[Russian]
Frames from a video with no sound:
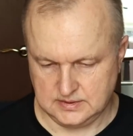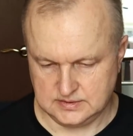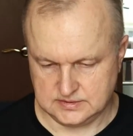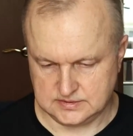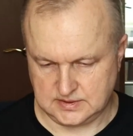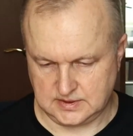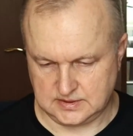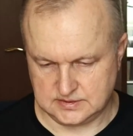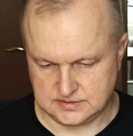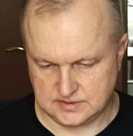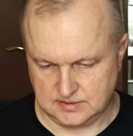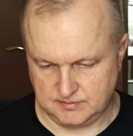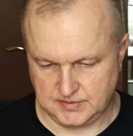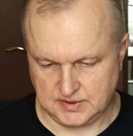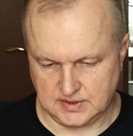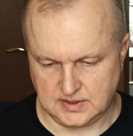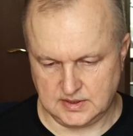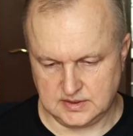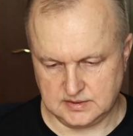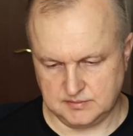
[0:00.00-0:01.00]
Станция
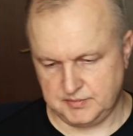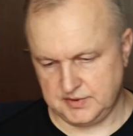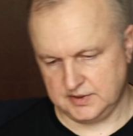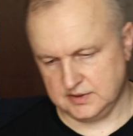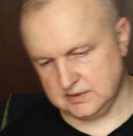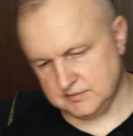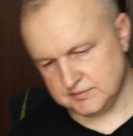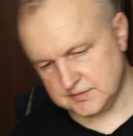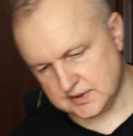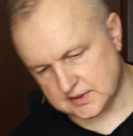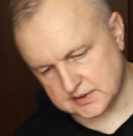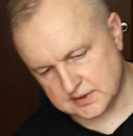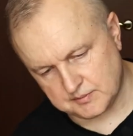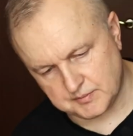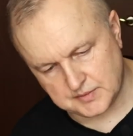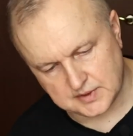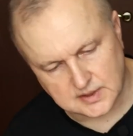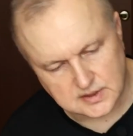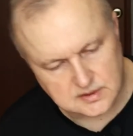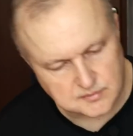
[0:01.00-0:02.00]
мигает белым, да, она
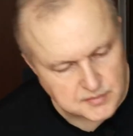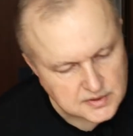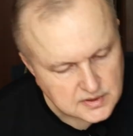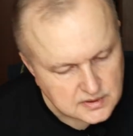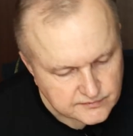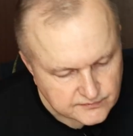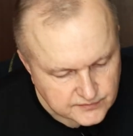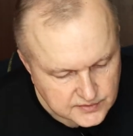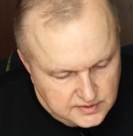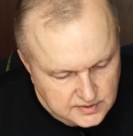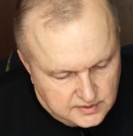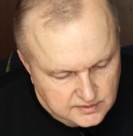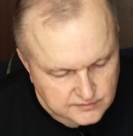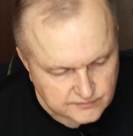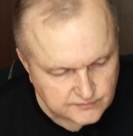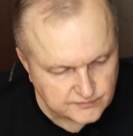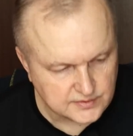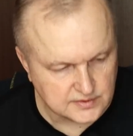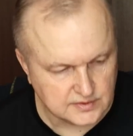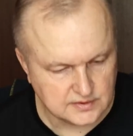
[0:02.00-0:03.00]
мигает белым, видно?
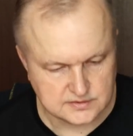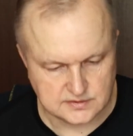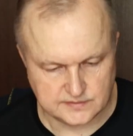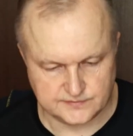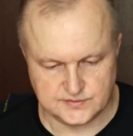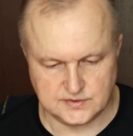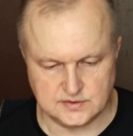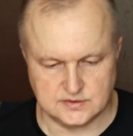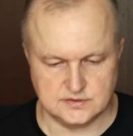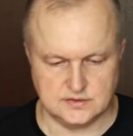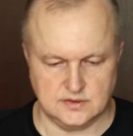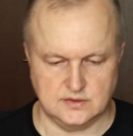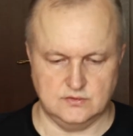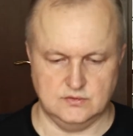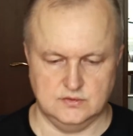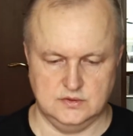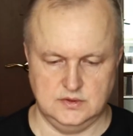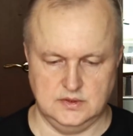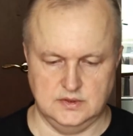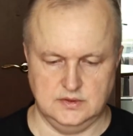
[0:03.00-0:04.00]
Видно со всех
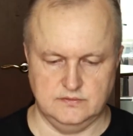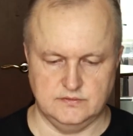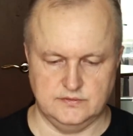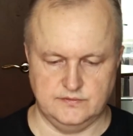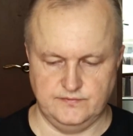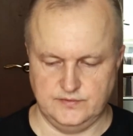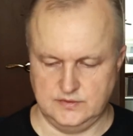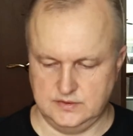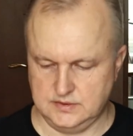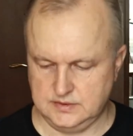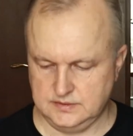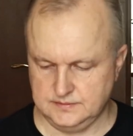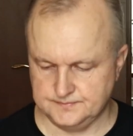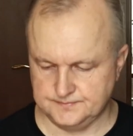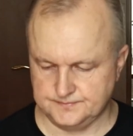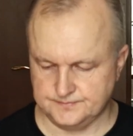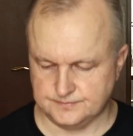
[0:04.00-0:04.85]
сторон, да, вот видно.